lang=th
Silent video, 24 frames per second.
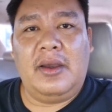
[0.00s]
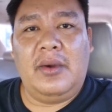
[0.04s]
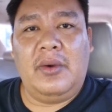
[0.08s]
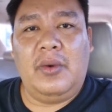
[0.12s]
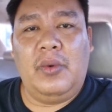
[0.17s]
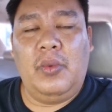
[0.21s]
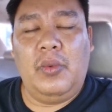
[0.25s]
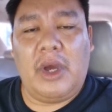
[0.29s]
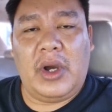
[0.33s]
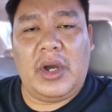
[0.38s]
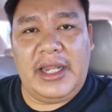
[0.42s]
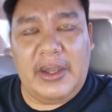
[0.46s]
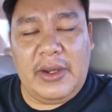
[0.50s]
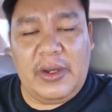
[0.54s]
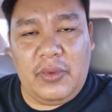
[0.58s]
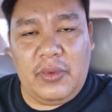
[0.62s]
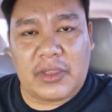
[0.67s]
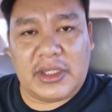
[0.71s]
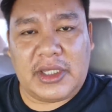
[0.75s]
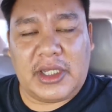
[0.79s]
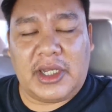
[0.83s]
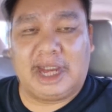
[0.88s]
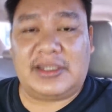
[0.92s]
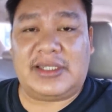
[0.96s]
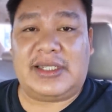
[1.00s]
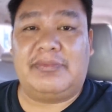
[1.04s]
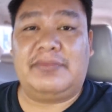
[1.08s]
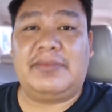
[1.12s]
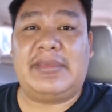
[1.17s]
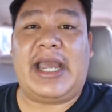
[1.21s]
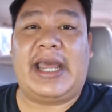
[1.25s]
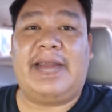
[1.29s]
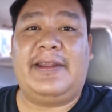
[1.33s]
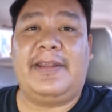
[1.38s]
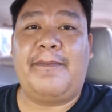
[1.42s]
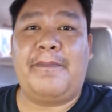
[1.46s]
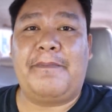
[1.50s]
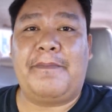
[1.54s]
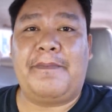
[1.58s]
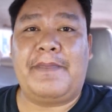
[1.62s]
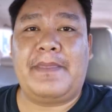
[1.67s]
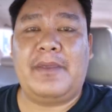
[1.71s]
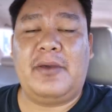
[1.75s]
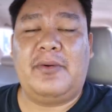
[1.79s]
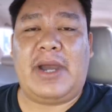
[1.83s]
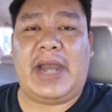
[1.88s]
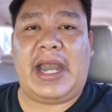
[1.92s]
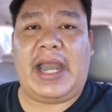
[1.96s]
หัวเลี้ยวหัวต่อสำคัญ
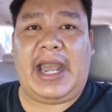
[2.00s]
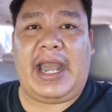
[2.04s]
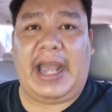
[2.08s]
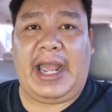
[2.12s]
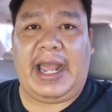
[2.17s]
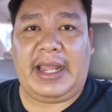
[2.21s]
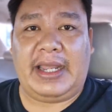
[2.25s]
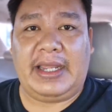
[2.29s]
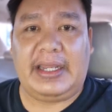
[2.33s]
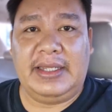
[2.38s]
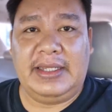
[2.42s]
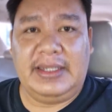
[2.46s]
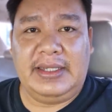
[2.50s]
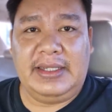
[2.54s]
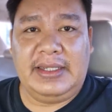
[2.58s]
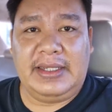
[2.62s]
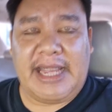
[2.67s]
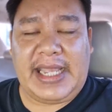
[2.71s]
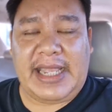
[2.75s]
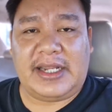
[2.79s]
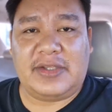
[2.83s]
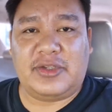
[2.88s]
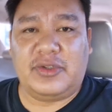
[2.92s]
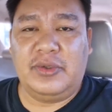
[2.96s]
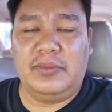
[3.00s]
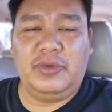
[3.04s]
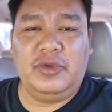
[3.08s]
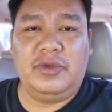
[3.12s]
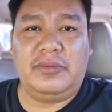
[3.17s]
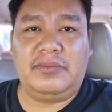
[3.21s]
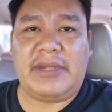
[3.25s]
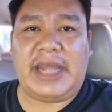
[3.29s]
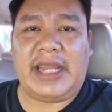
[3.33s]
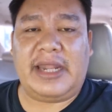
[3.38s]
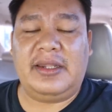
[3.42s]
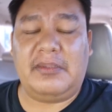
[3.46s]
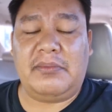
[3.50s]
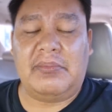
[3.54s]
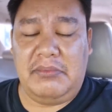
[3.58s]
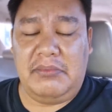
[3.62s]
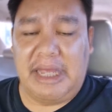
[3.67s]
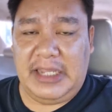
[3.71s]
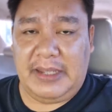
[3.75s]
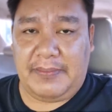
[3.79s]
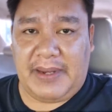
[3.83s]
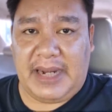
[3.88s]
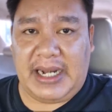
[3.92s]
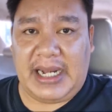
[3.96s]
ว่าการชุมนุมนั้น
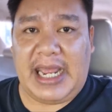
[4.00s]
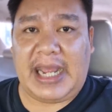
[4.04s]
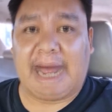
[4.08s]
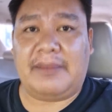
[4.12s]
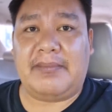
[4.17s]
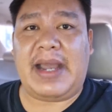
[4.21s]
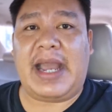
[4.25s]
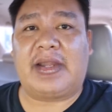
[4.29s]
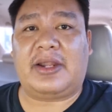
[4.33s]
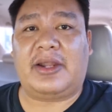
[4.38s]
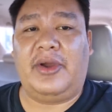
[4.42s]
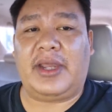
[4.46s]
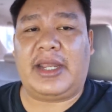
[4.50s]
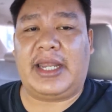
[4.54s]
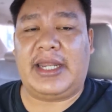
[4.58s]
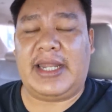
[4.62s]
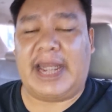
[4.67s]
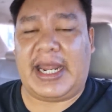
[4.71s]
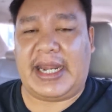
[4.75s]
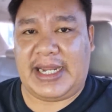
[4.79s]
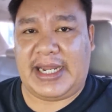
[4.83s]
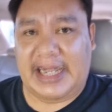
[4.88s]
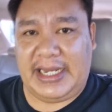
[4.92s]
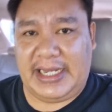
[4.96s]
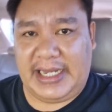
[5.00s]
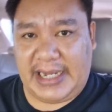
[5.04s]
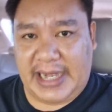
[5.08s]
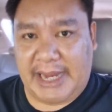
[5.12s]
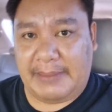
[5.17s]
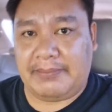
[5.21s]
มีพลังมากน้อยขนาดไหนนะครั